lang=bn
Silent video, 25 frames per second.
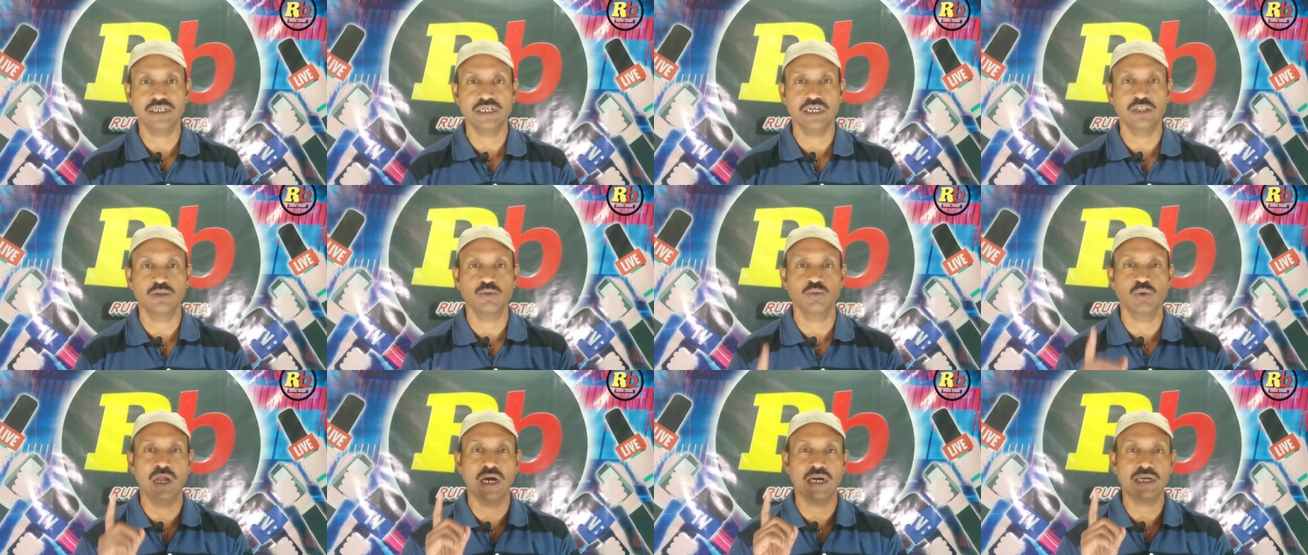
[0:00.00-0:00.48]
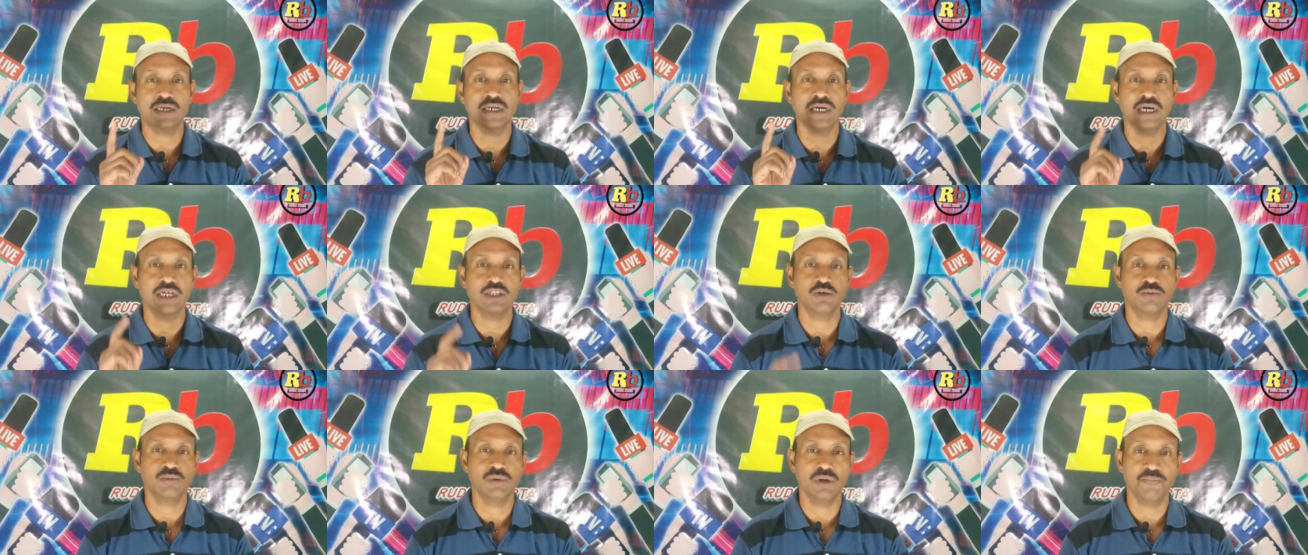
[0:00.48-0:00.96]
যে দু লাখ
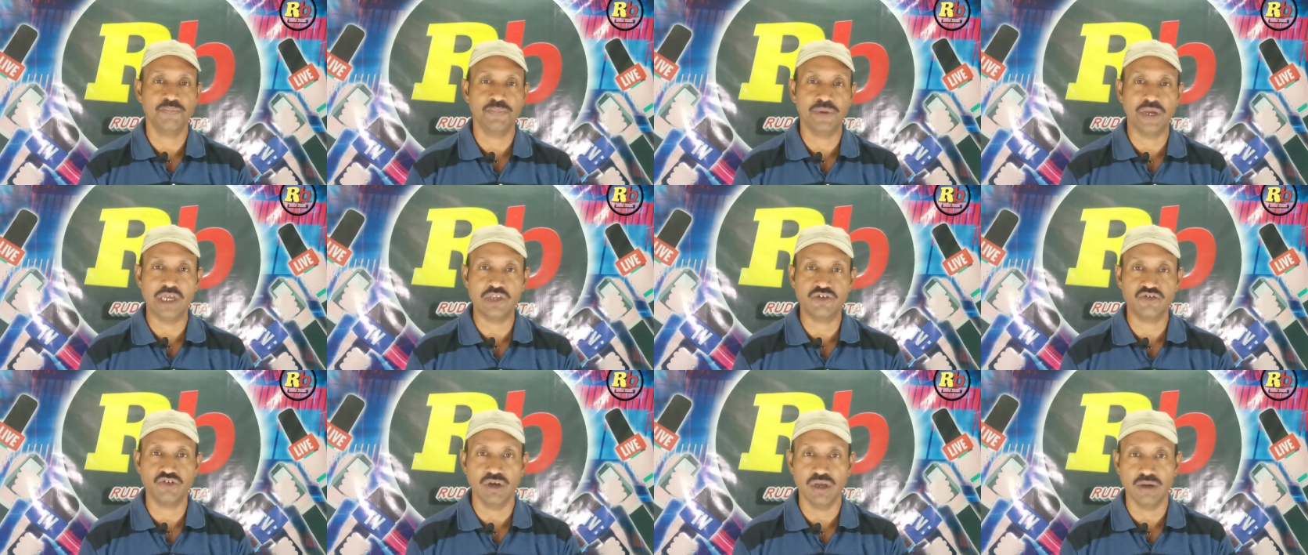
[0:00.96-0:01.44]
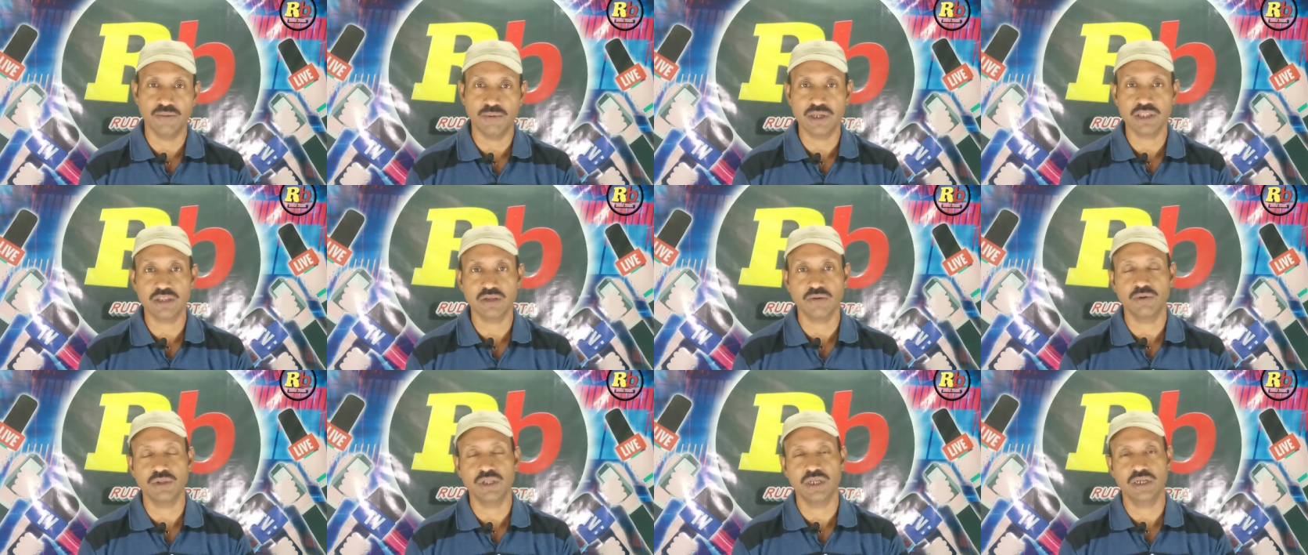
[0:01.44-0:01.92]
টাকা তোমরা পেয়েছো
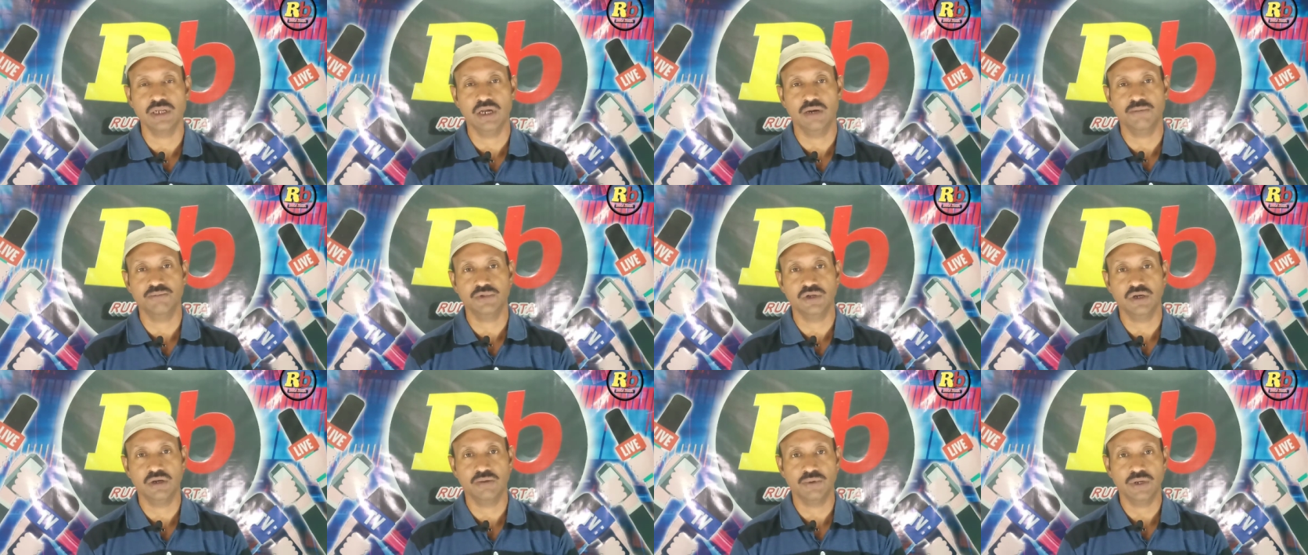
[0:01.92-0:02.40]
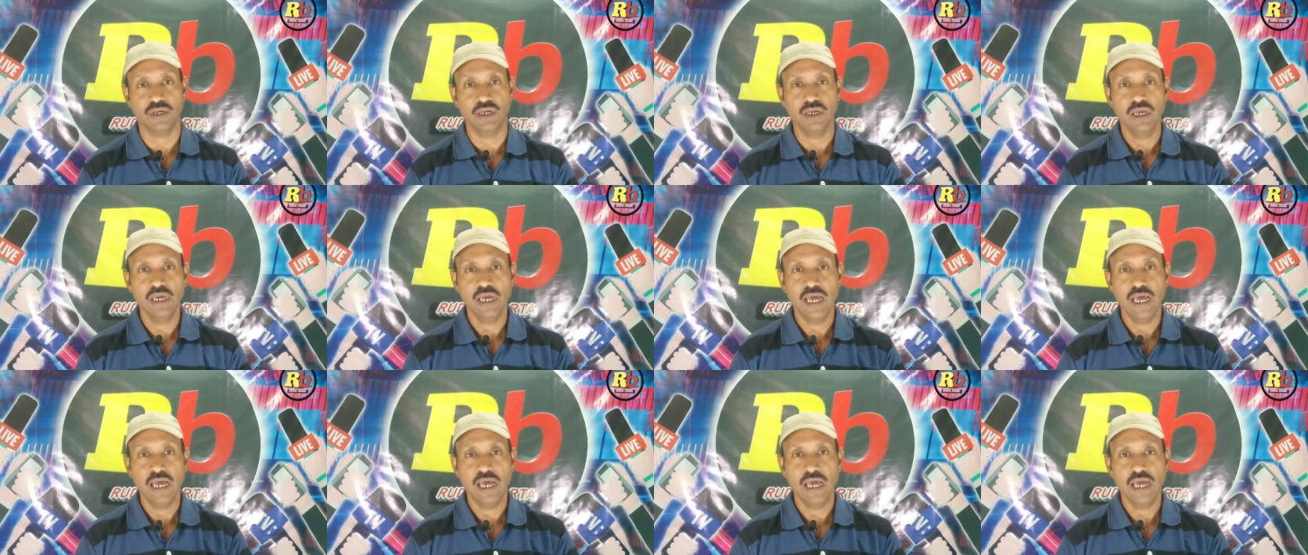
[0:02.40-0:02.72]
এবার তোমাদের নামতে হবে